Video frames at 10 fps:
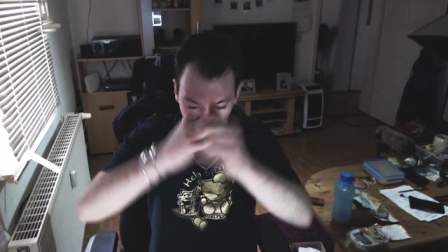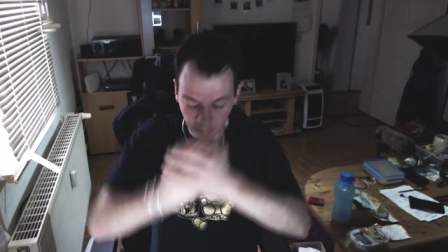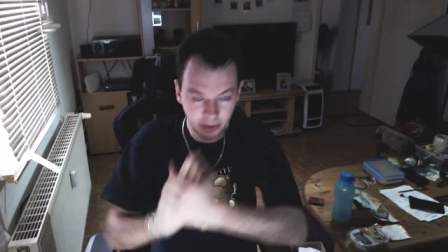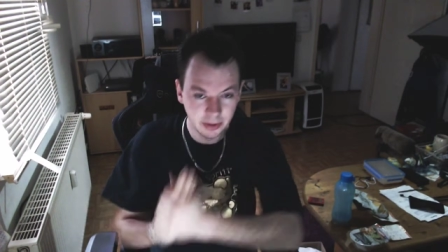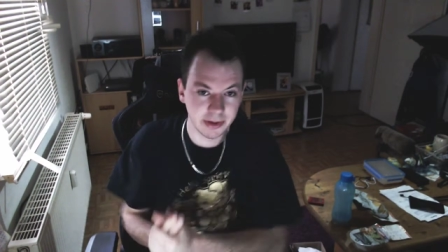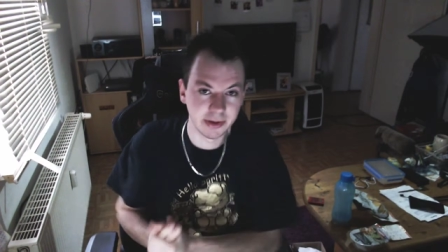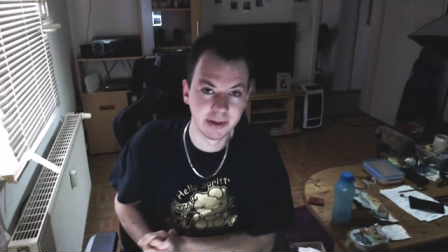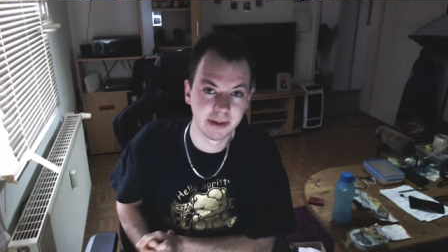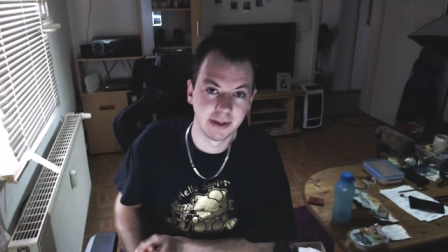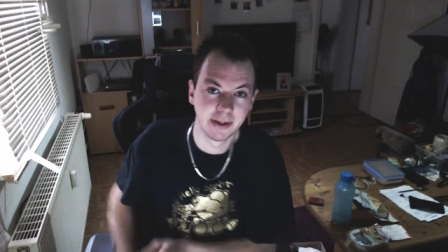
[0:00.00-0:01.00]
Moin
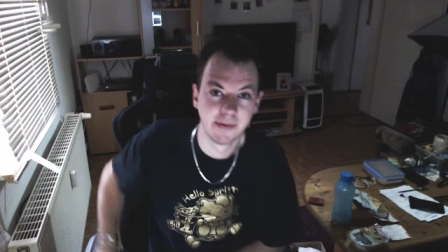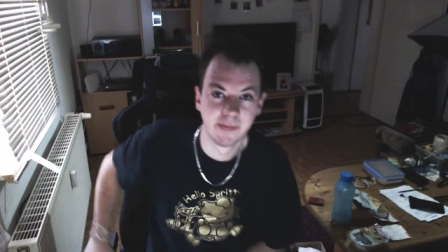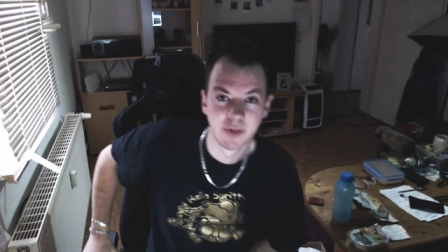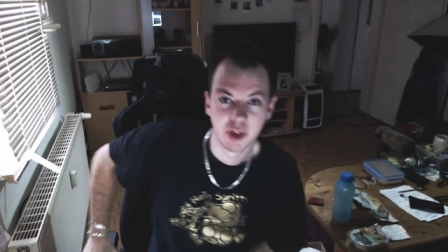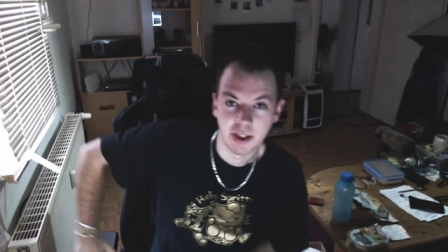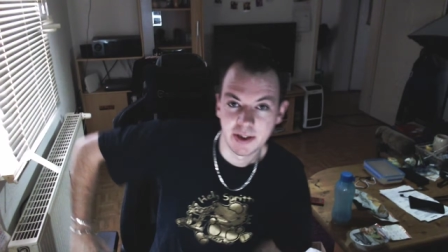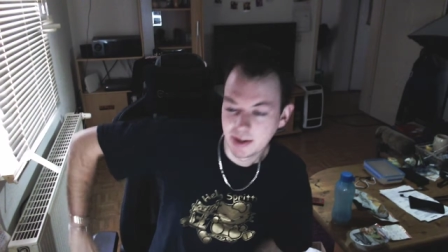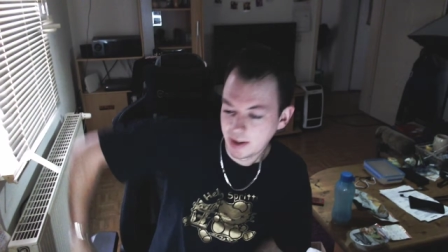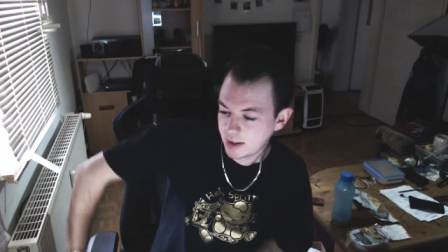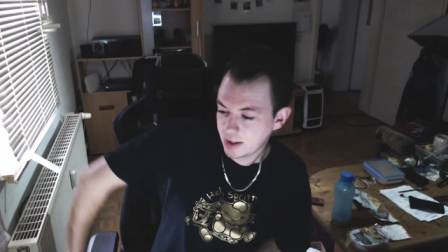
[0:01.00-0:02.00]
Leute, ähm,
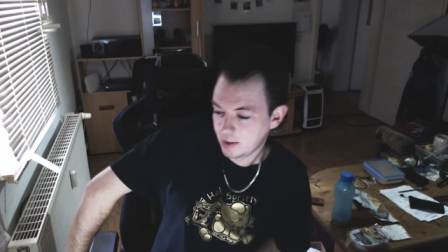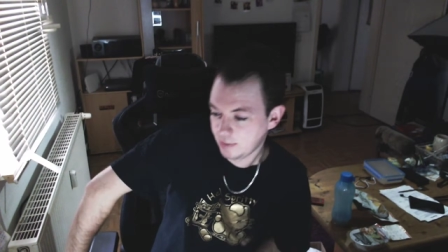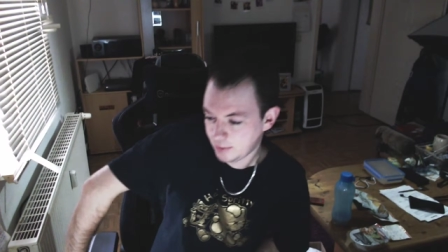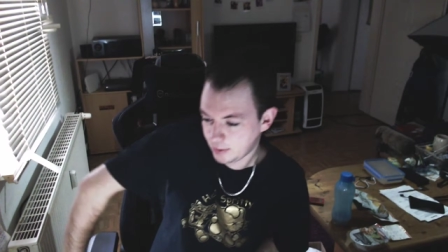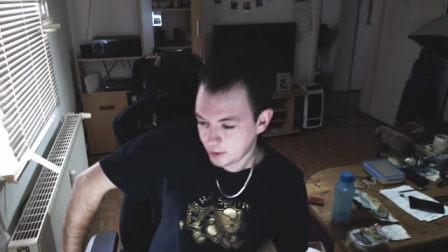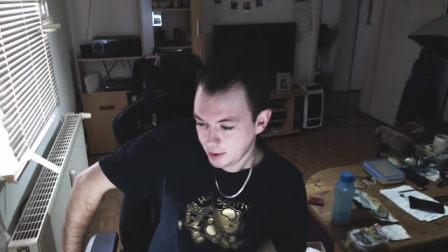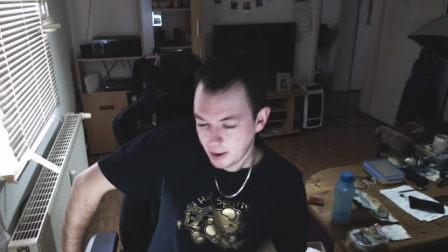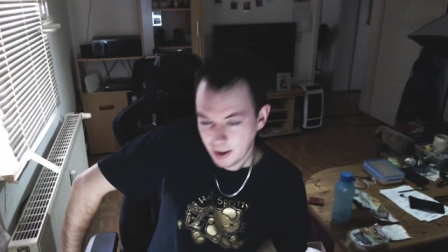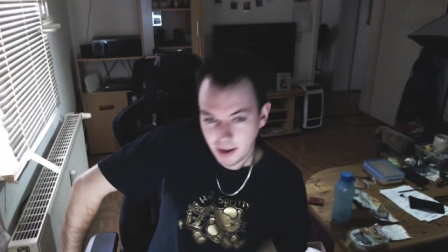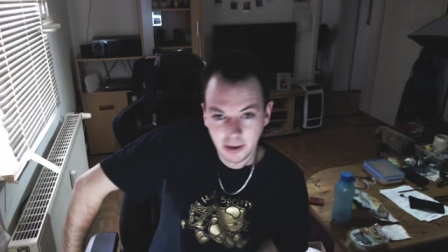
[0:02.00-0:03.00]
Shine TSG TV
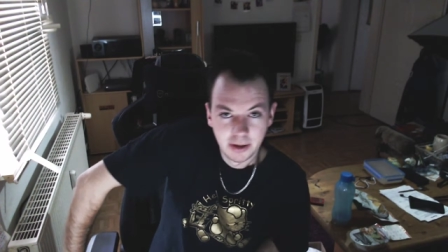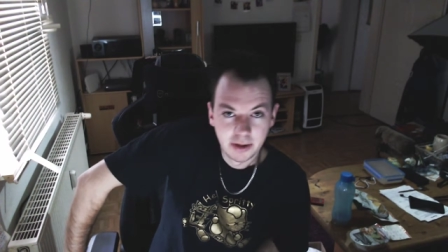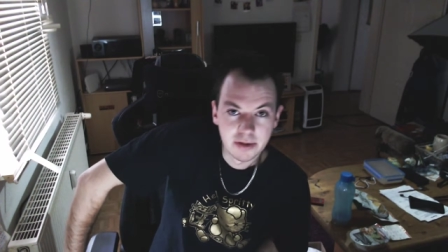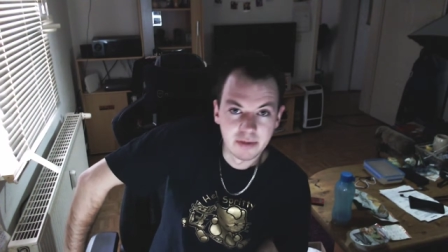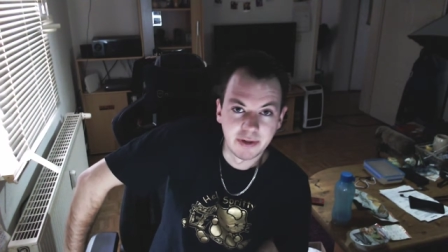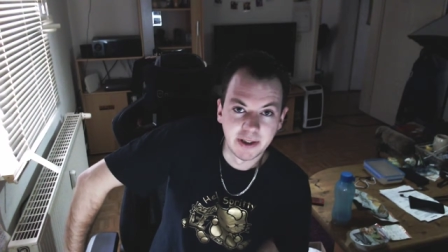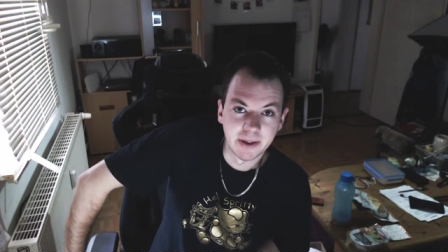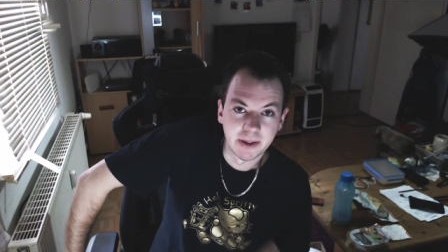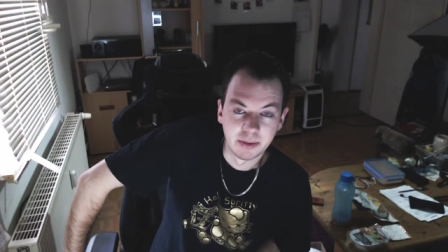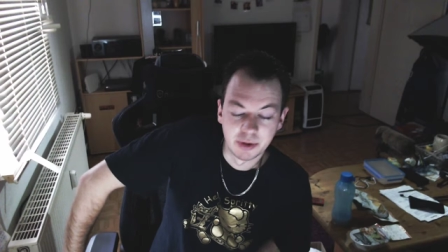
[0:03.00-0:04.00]
hier zum
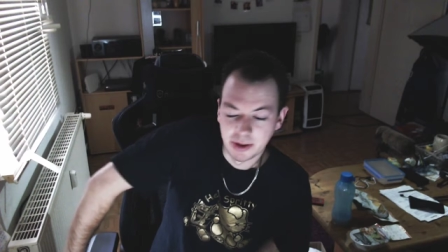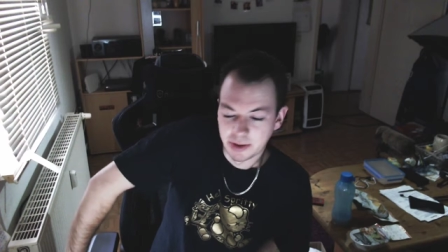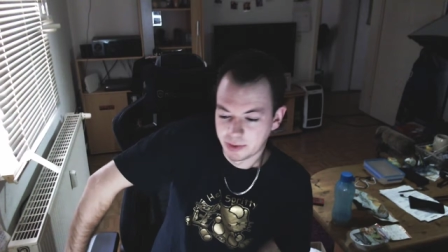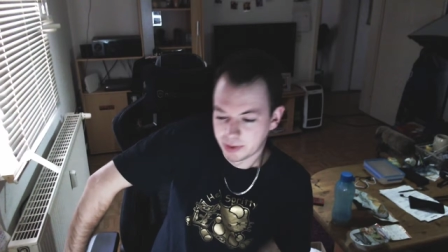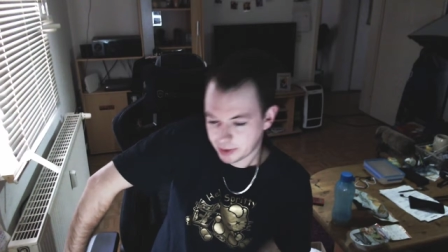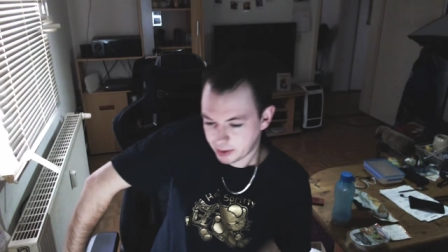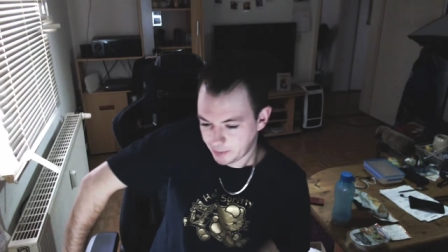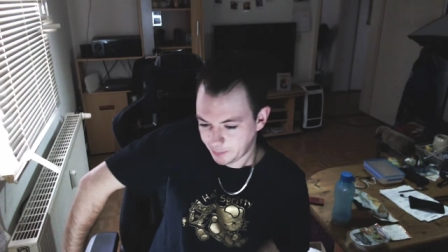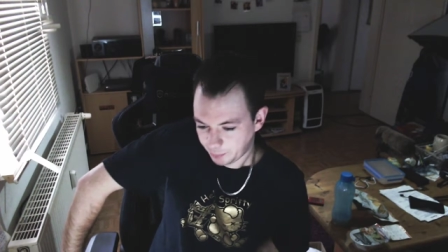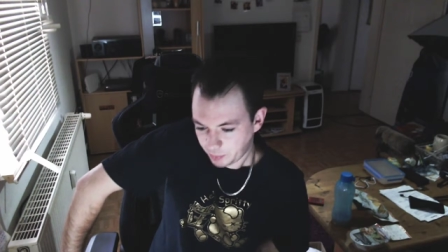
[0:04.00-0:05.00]
Freitag am Start und
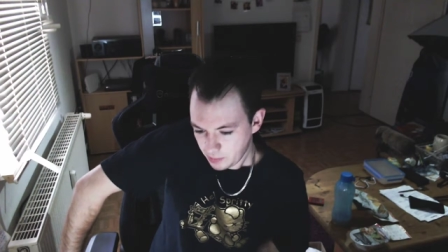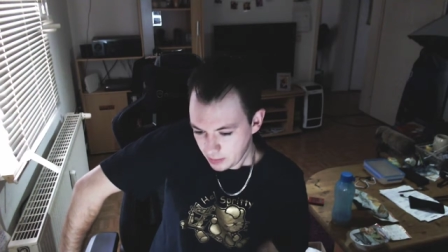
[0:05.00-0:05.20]
ähm,